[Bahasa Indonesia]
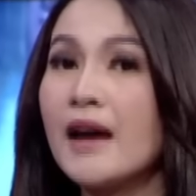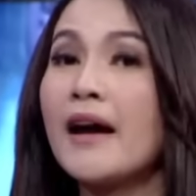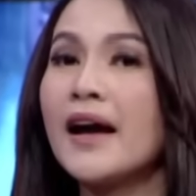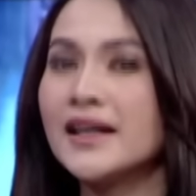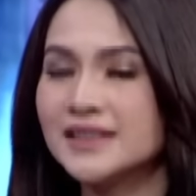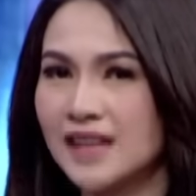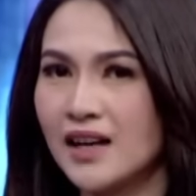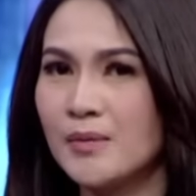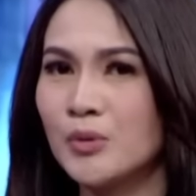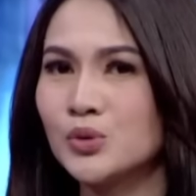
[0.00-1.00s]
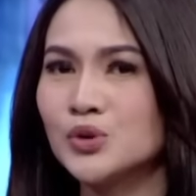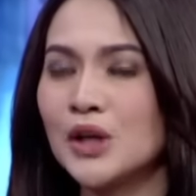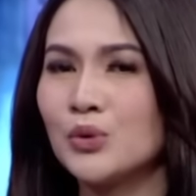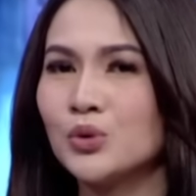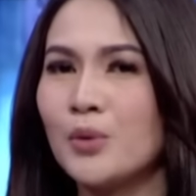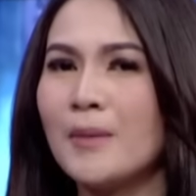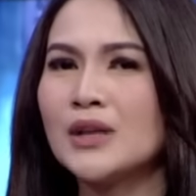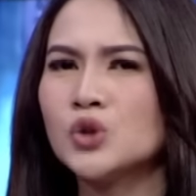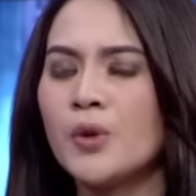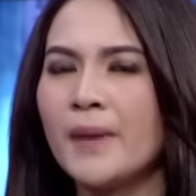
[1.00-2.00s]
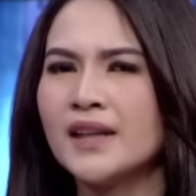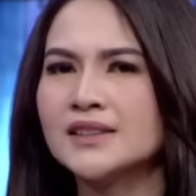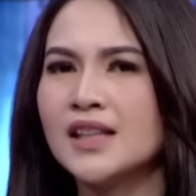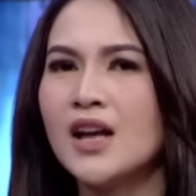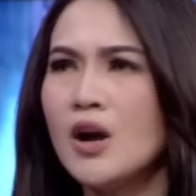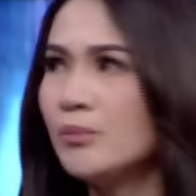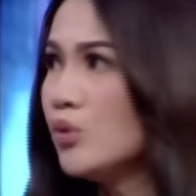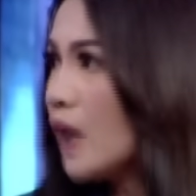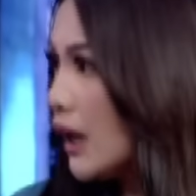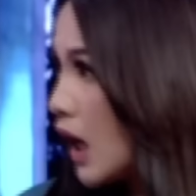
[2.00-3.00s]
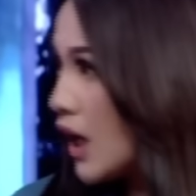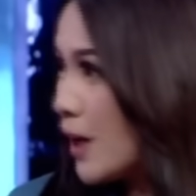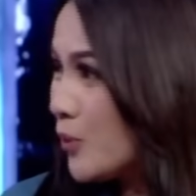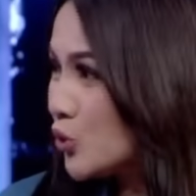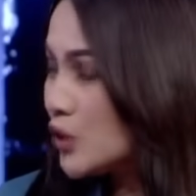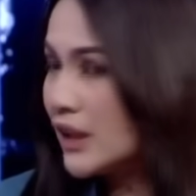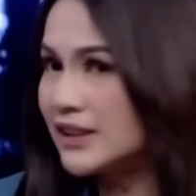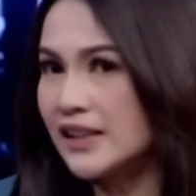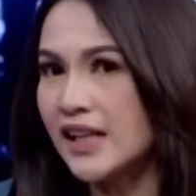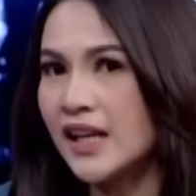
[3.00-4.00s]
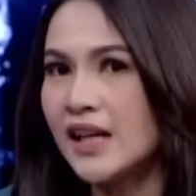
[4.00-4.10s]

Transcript: Kaisang memutuskan untuk masuk ke PSI bukan karena keputusan sendiri